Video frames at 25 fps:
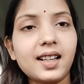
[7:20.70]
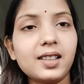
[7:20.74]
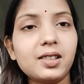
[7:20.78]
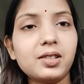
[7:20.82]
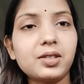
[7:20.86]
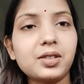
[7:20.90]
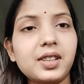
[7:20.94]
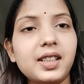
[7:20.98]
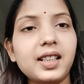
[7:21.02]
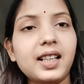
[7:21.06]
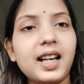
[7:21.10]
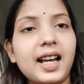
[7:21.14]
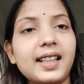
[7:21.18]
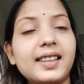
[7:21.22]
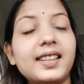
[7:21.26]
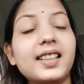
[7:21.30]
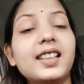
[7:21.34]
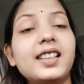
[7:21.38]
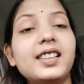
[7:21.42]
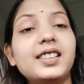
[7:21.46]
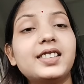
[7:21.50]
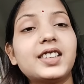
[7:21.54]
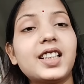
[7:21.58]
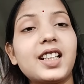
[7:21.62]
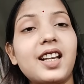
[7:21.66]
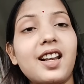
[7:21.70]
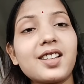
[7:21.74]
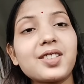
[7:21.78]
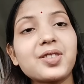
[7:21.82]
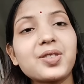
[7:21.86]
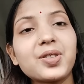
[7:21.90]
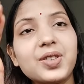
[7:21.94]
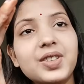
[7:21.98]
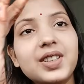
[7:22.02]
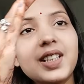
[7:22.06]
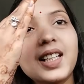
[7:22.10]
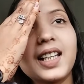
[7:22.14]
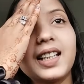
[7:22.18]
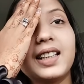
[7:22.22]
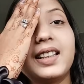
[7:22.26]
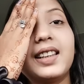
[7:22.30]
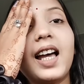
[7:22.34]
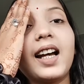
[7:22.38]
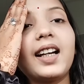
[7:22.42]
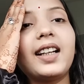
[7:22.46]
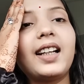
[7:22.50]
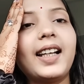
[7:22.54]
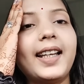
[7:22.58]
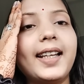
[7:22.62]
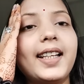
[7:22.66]
का लुक दिखाते हैं इतना सुंदर
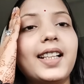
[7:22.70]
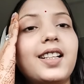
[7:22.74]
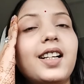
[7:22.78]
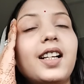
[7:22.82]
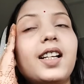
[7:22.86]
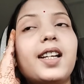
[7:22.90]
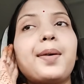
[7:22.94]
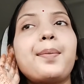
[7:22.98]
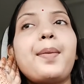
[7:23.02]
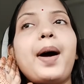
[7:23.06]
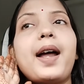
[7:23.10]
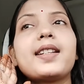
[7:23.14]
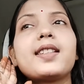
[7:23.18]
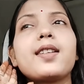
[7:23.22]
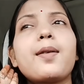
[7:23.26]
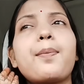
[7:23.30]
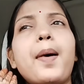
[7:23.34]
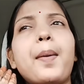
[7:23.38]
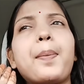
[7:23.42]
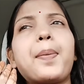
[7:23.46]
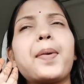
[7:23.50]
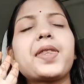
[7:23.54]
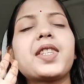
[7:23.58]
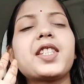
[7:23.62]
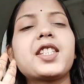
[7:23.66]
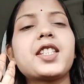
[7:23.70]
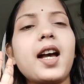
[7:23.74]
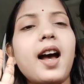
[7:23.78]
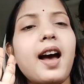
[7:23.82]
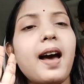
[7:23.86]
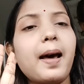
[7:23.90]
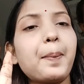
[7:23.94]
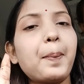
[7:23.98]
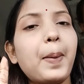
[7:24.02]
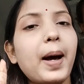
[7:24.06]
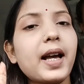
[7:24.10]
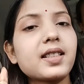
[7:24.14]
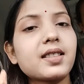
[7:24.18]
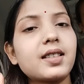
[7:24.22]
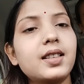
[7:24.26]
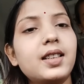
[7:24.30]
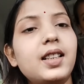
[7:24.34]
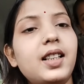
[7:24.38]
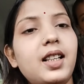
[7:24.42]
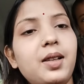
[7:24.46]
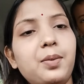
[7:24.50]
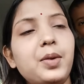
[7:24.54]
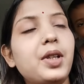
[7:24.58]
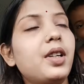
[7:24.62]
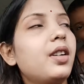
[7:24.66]
इतना क्लीन कल ना मानसिक पापा चार पाँच
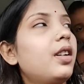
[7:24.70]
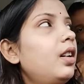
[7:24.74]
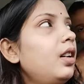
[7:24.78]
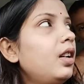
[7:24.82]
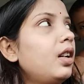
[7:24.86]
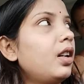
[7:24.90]
घंटे में